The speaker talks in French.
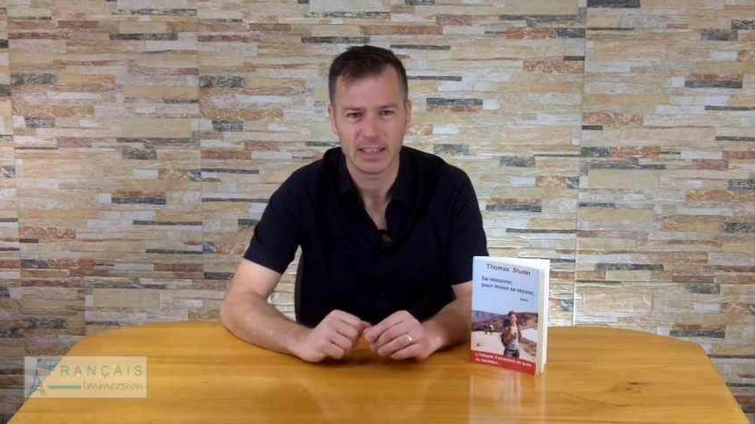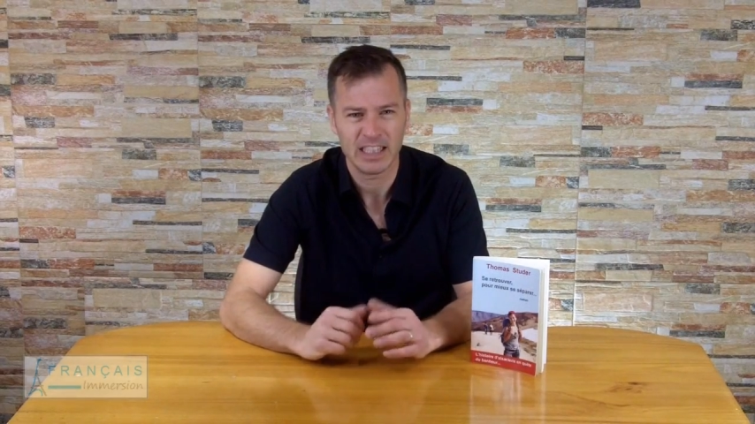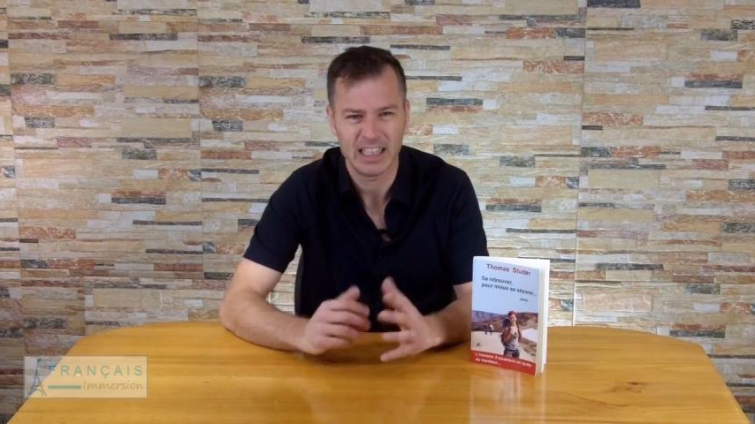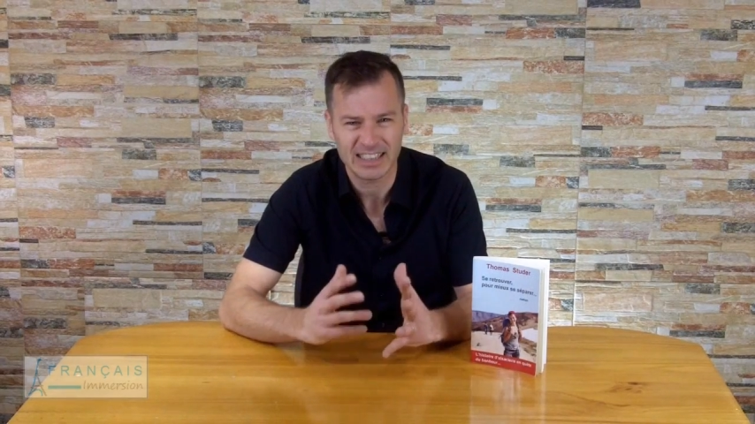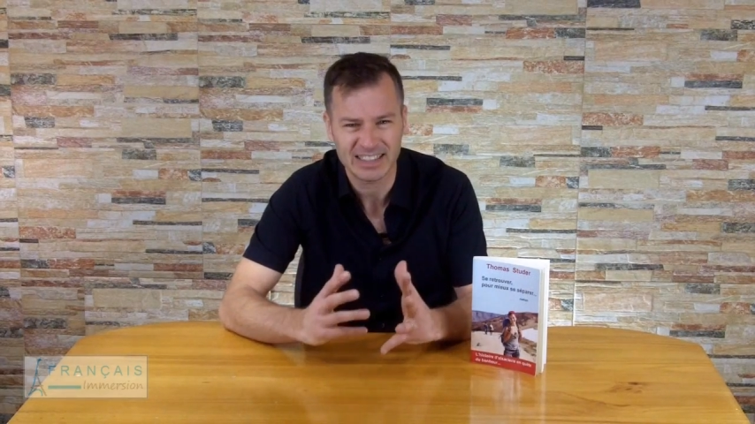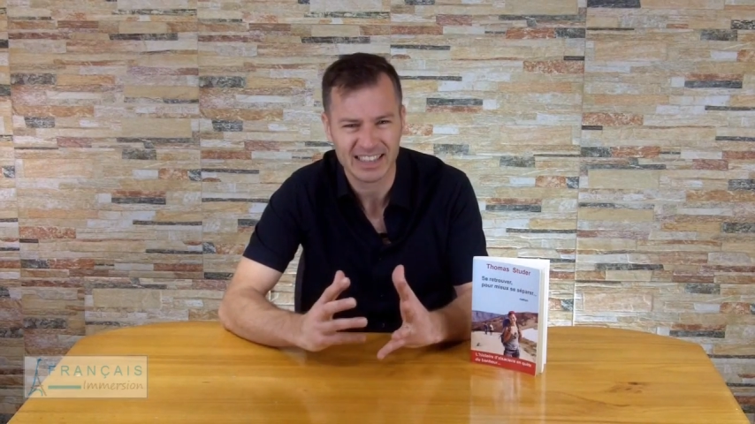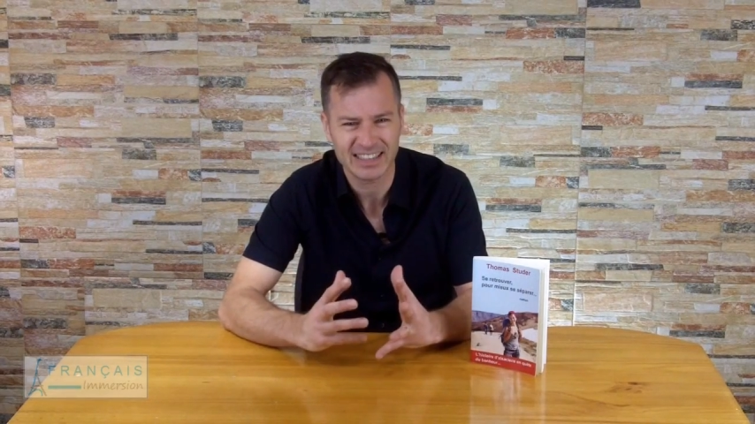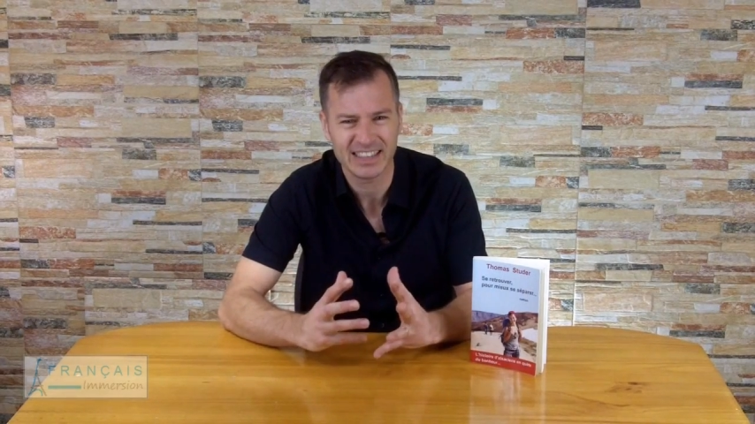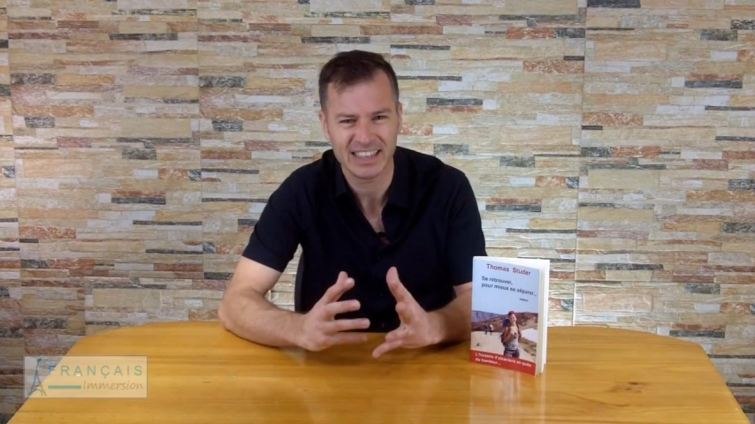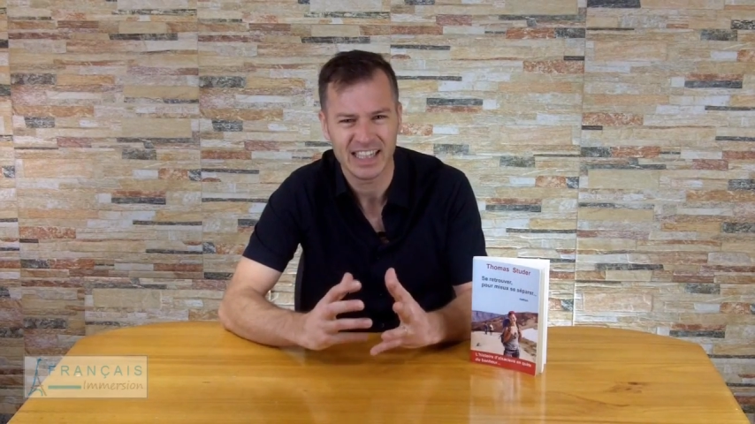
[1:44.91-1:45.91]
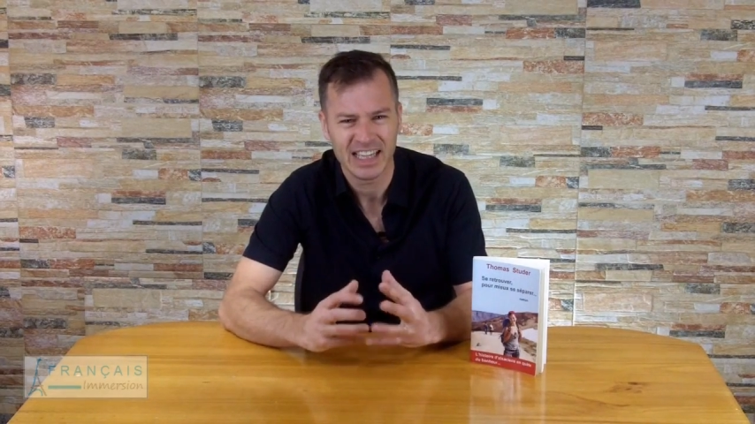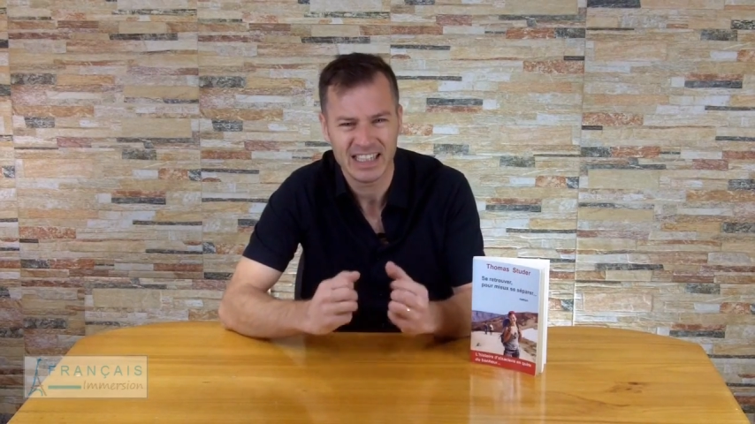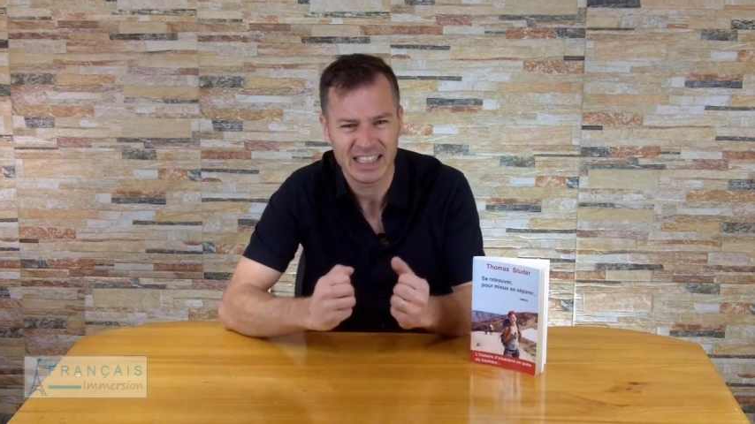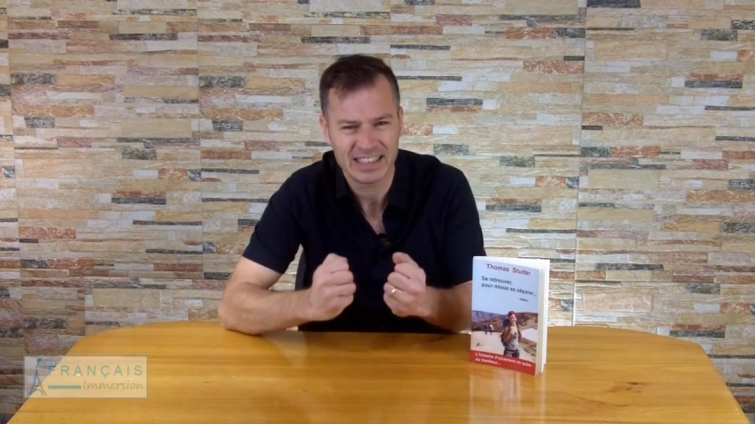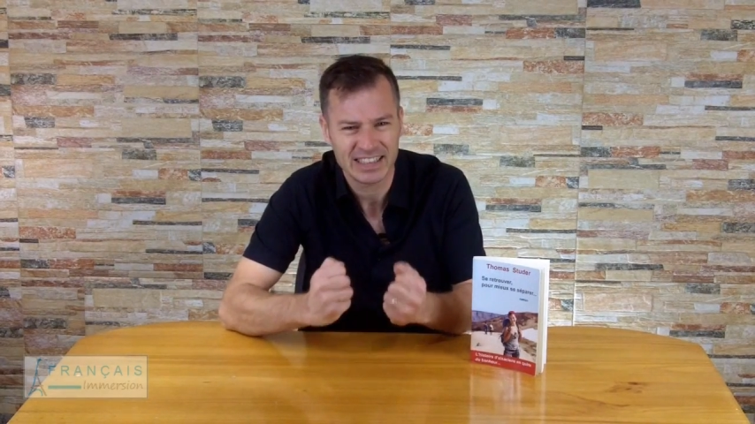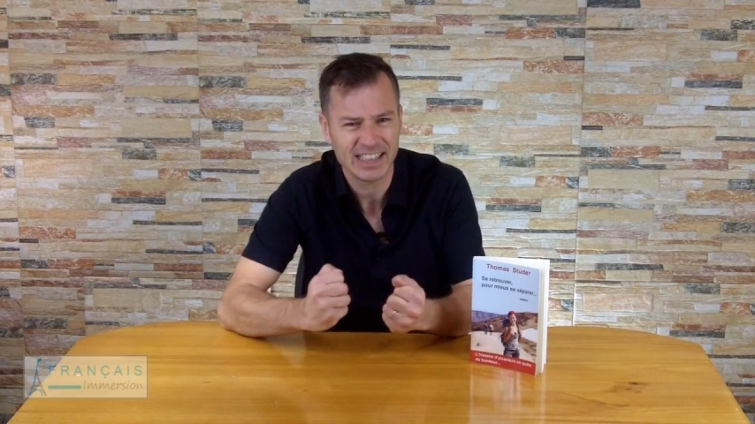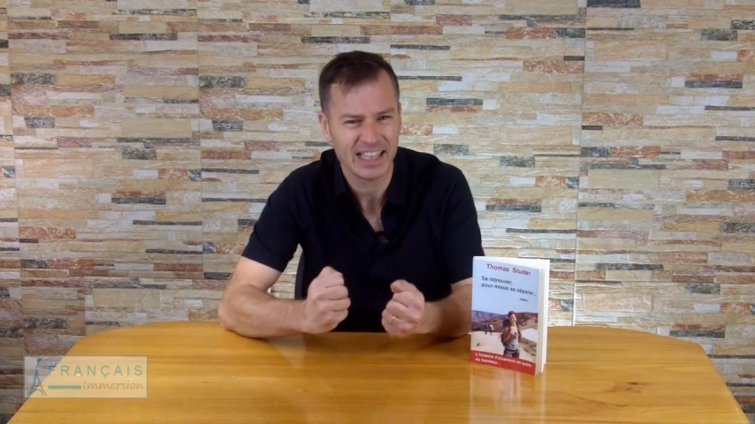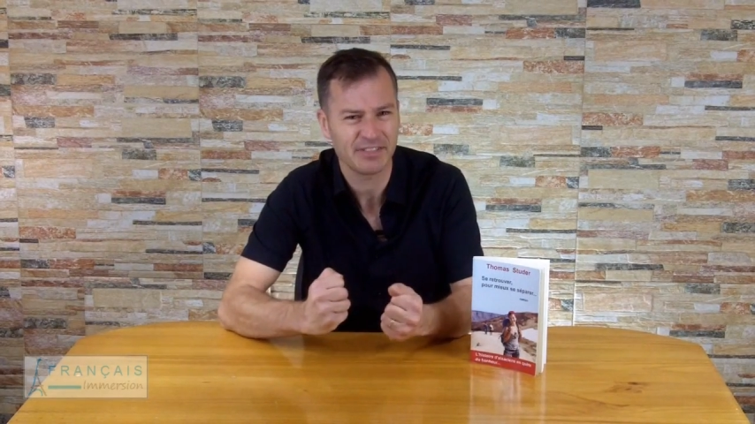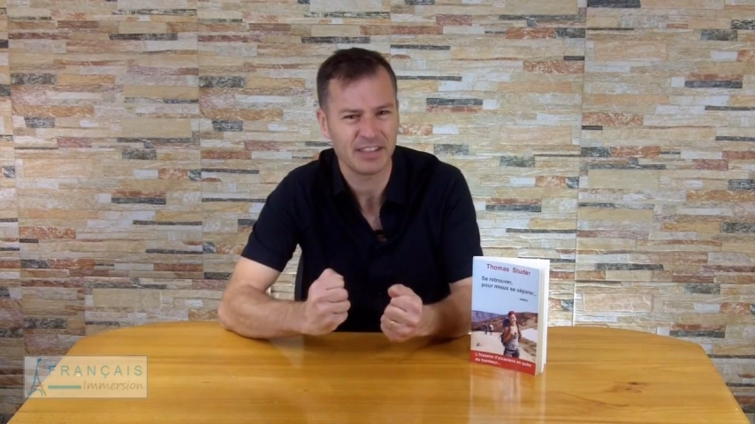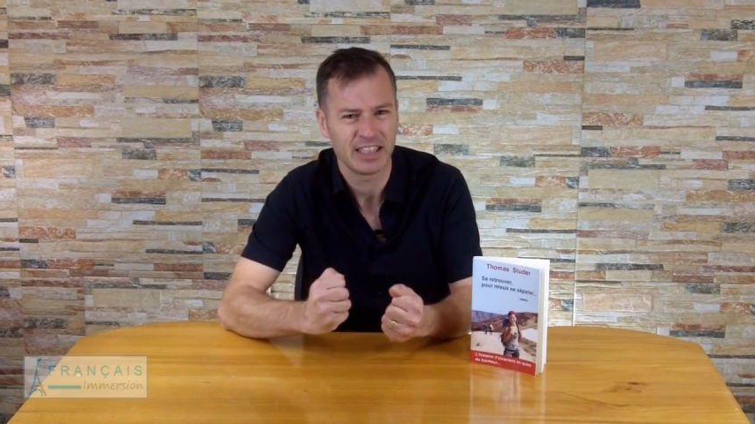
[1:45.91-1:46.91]
il est stressé, il est
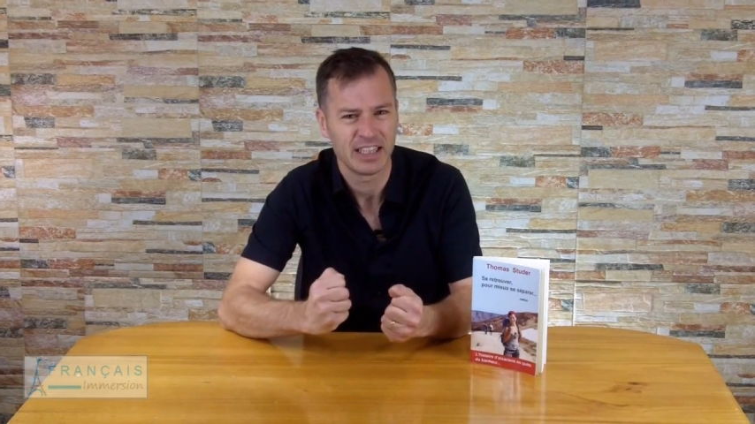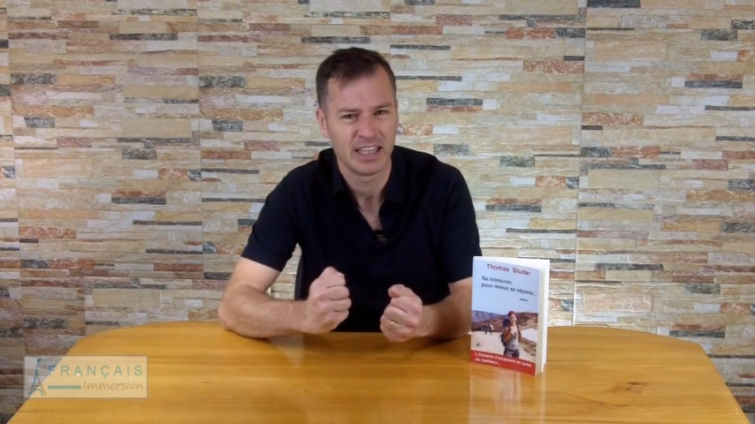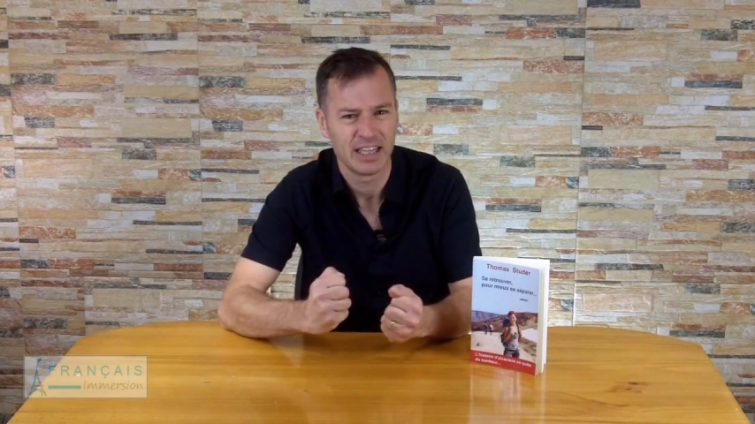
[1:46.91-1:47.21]
énervé.